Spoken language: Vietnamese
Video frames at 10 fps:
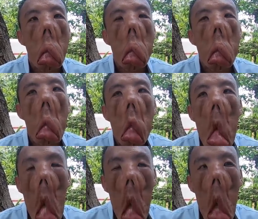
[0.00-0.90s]
anh như thế nào
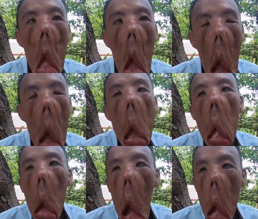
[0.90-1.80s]
anh mới
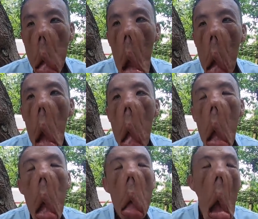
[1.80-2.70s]
Cũng có một số người
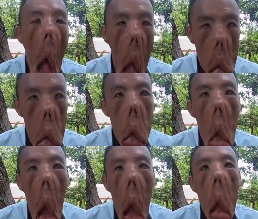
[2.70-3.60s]
thì thông cảm,
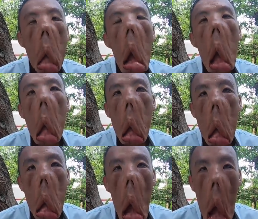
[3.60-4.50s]
cũng
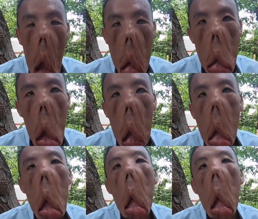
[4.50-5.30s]
thương cô hoàn cảnh của mình.